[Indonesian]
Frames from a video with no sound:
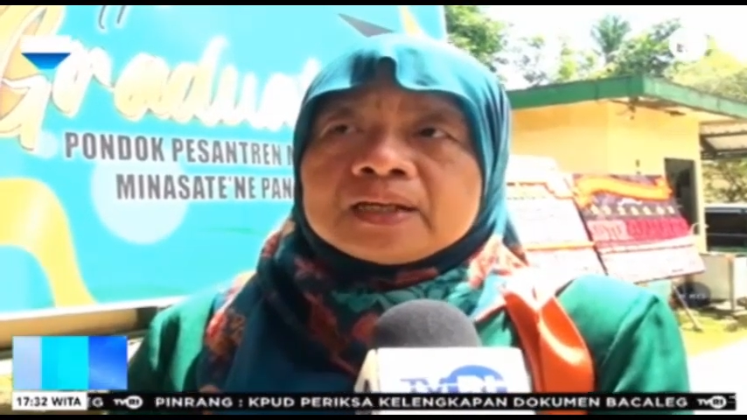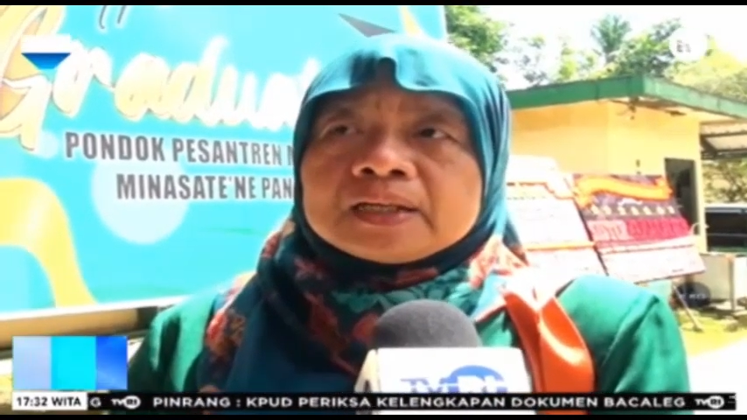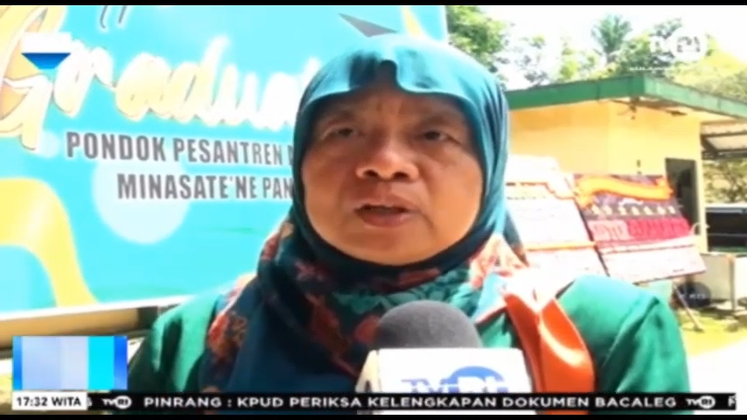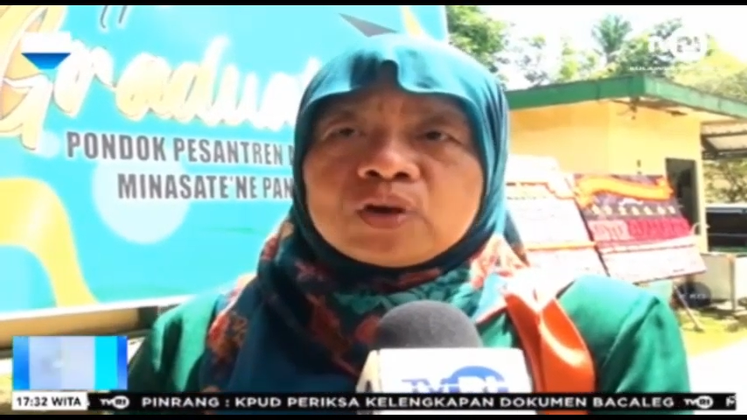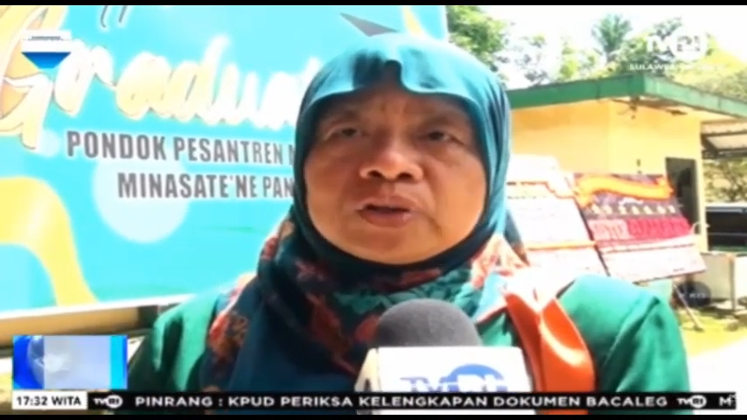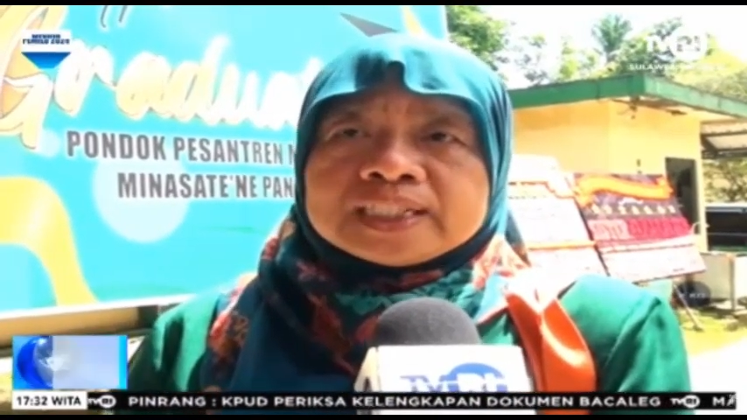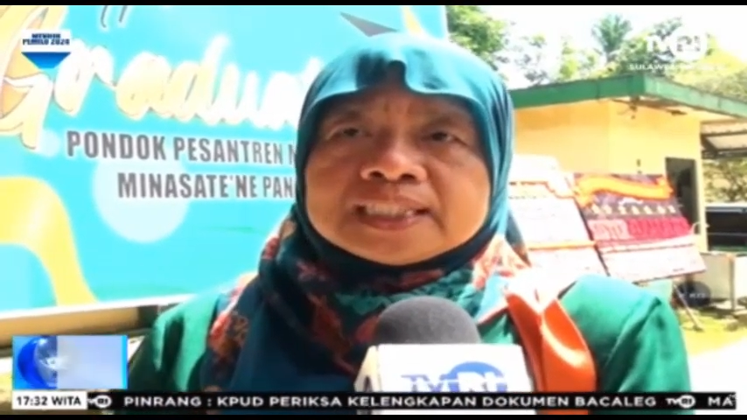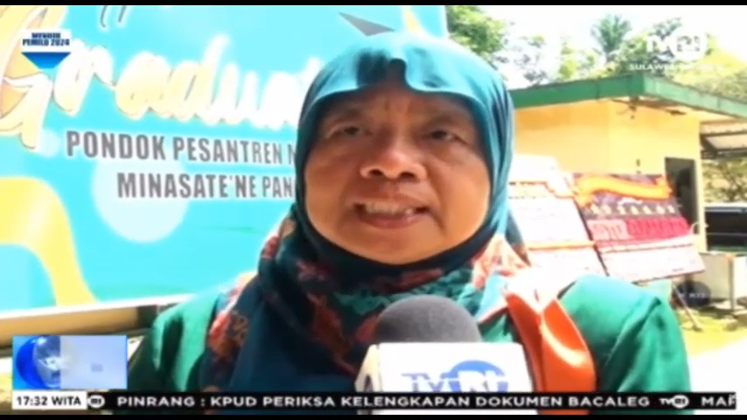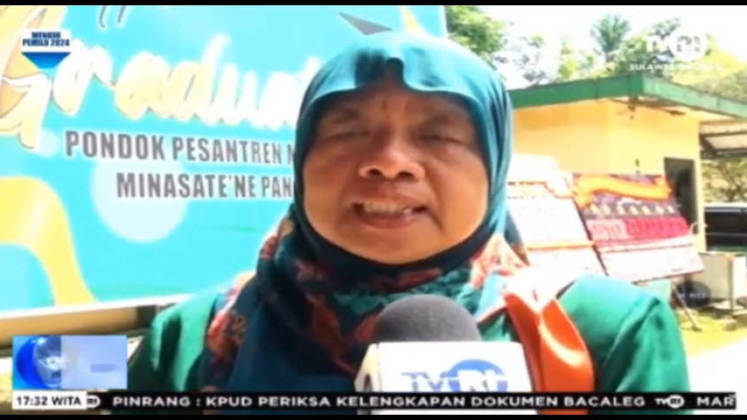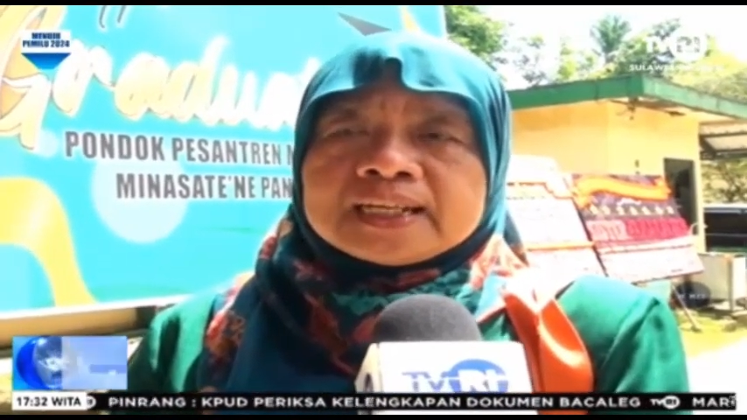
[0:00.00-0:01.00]

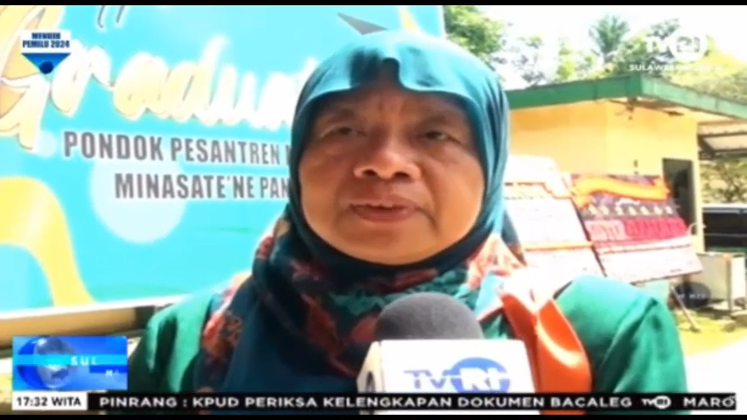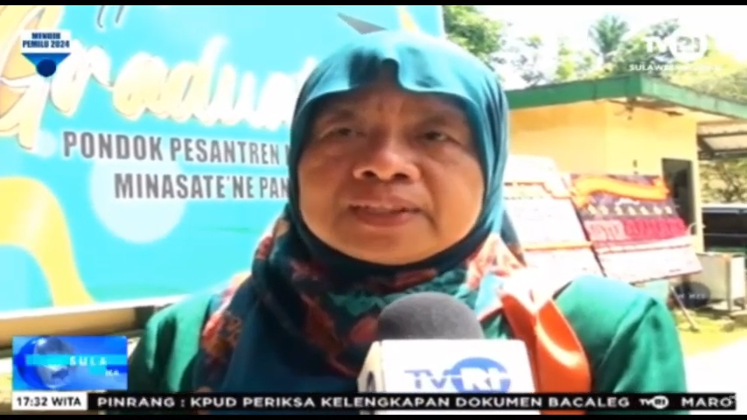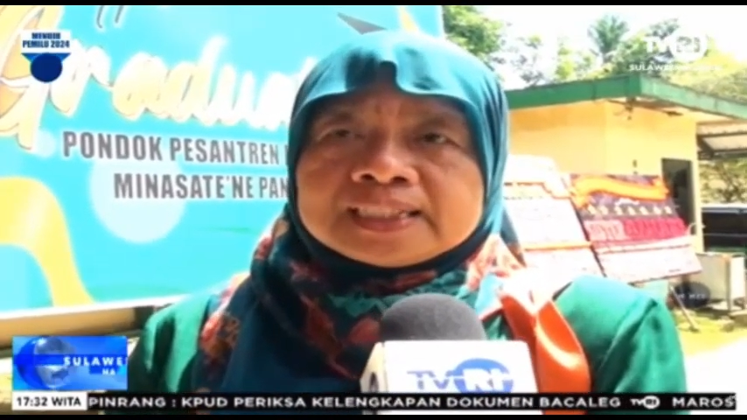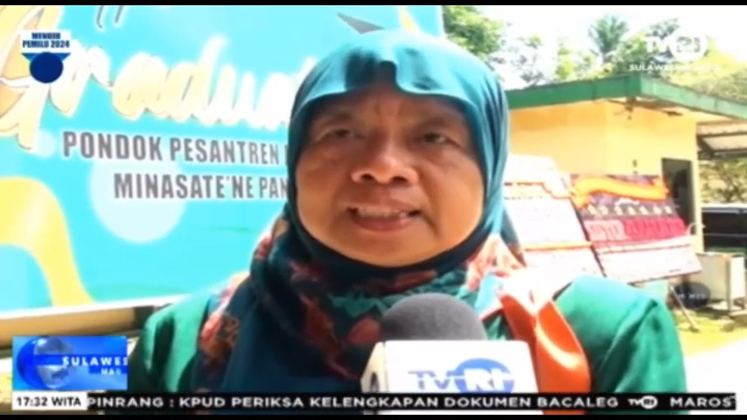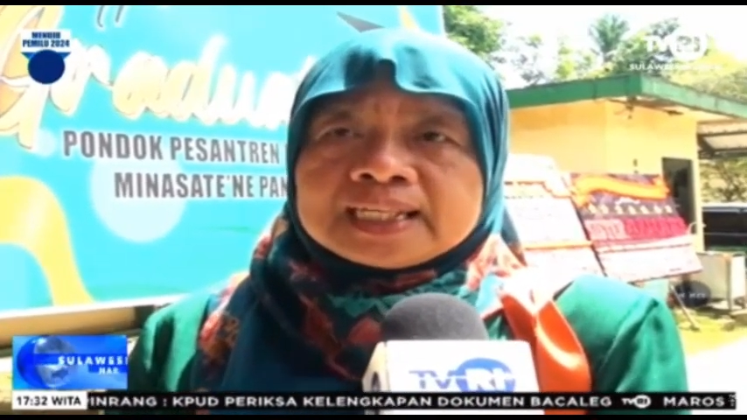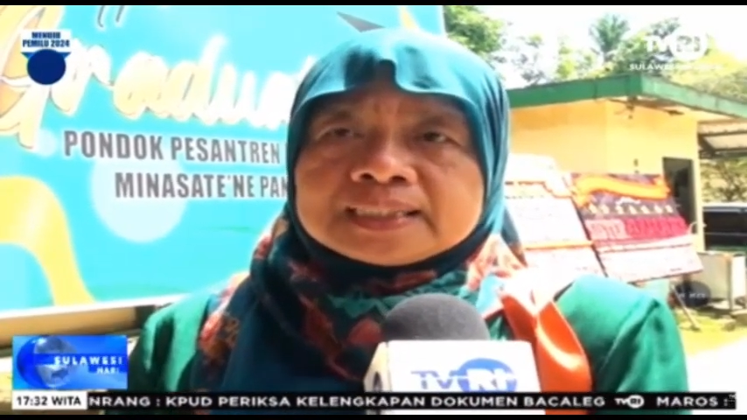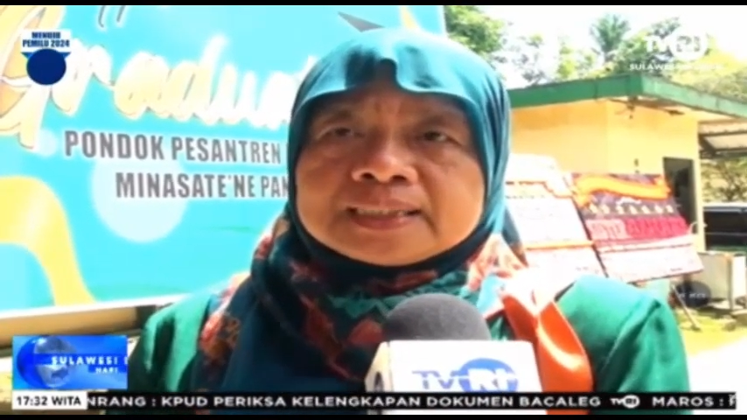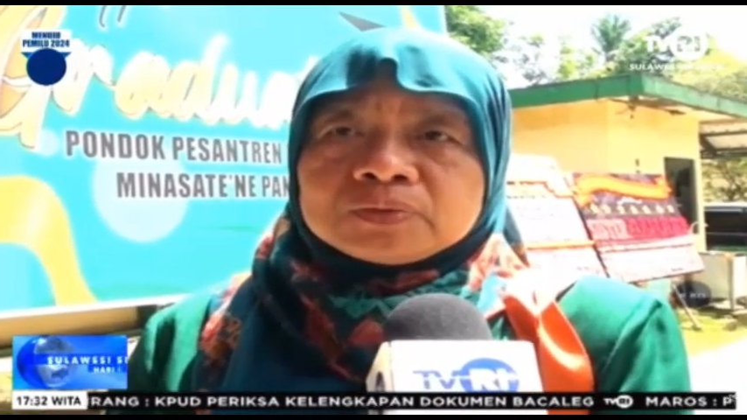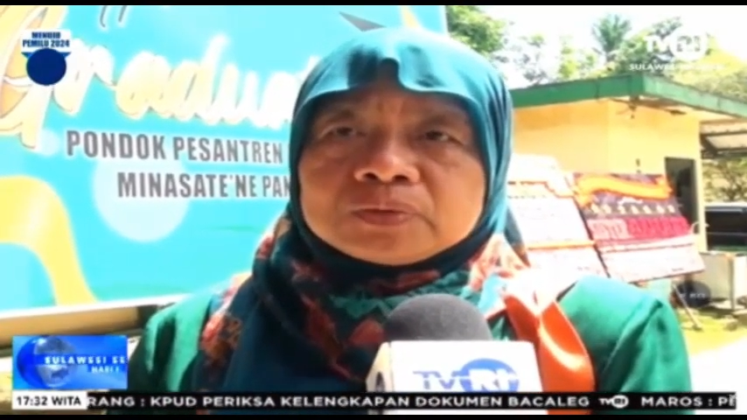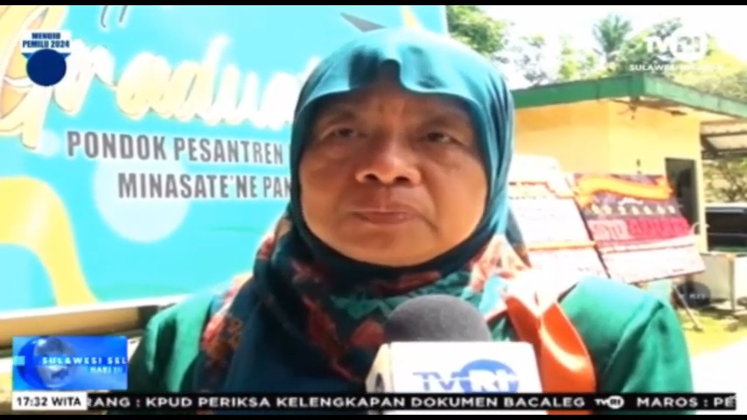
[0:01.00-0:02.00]
rekognisi dan fasilitasi
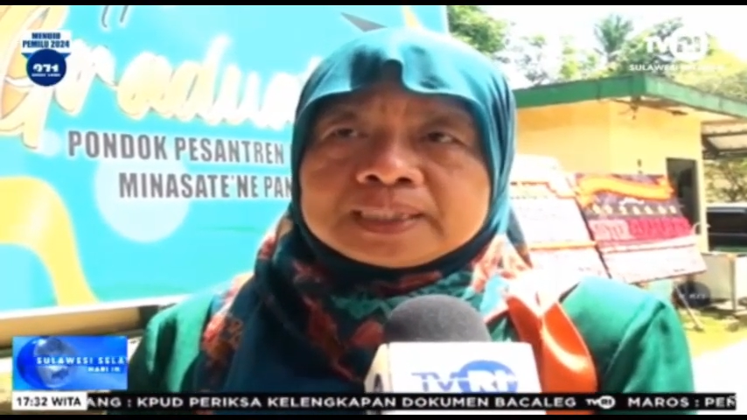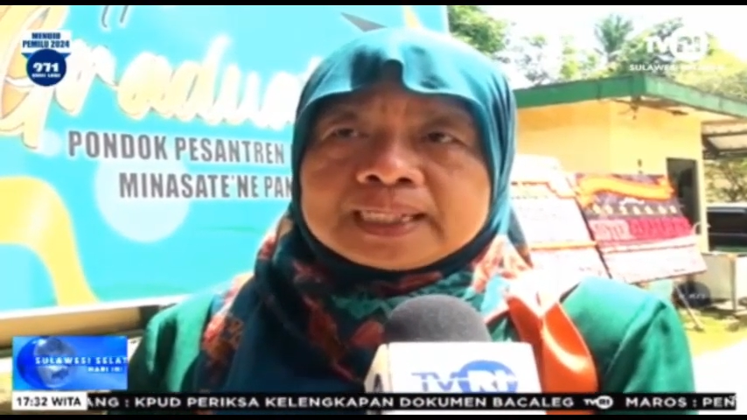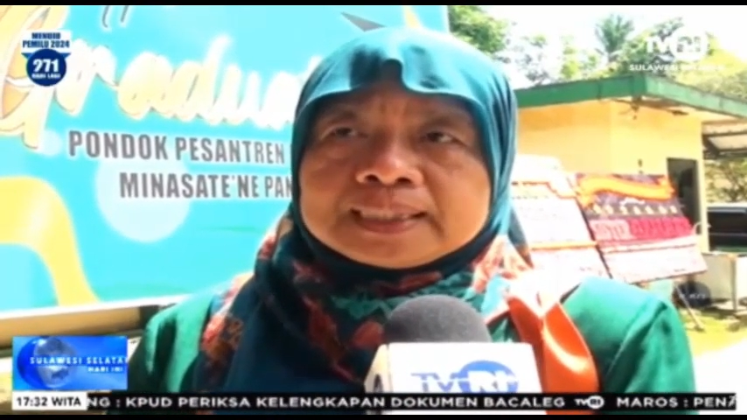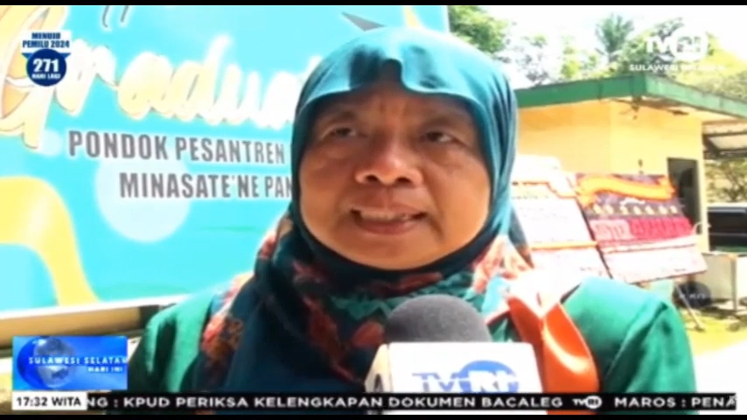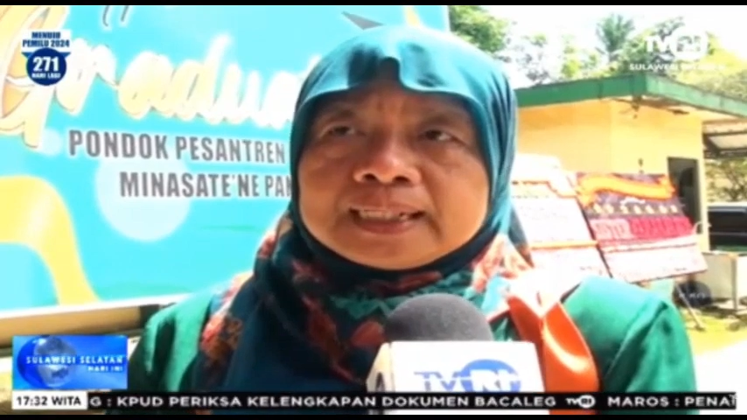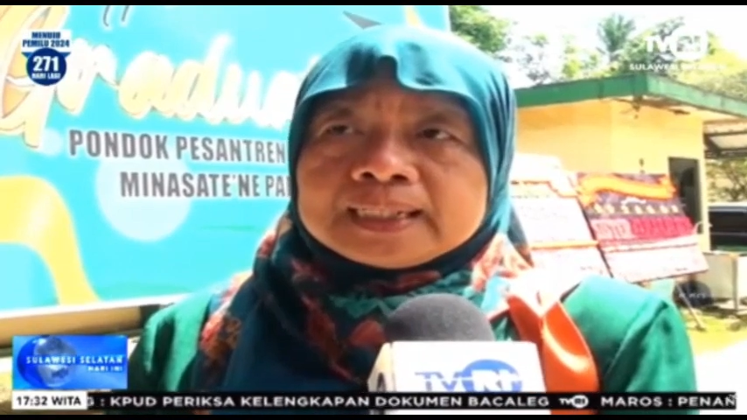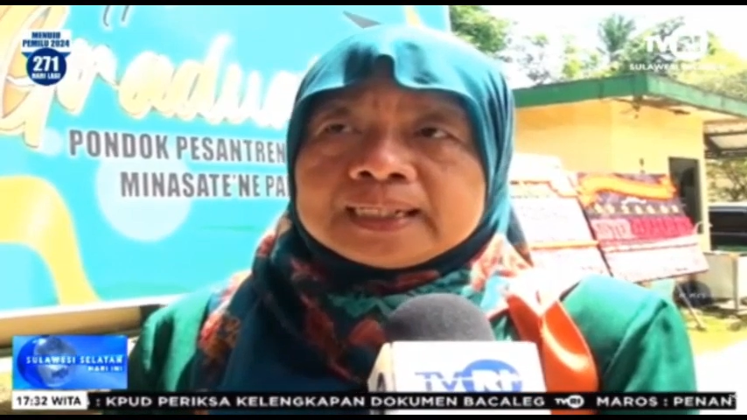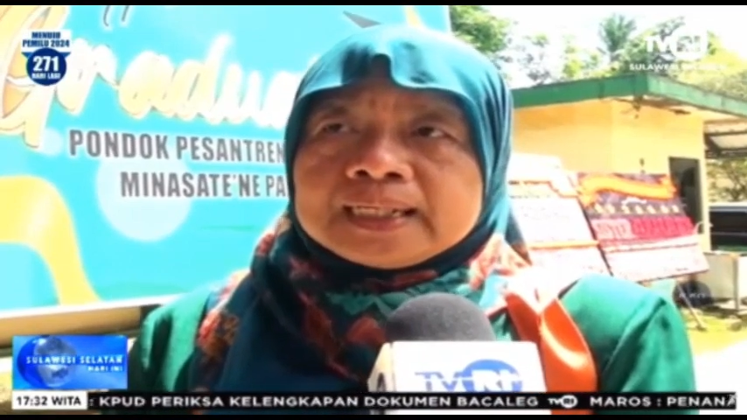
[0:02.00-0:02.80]
untuk pesantren